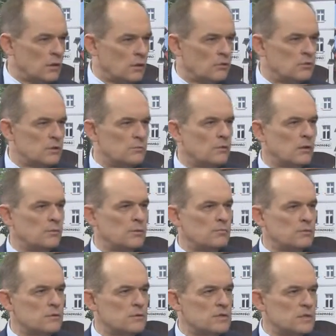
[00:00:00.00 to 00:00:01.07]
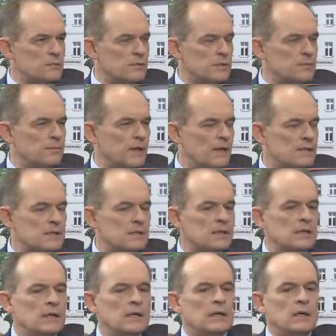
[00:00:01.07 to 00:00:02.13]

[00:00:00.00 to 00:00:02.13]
i ludzie mogliby pozostać bez pracy,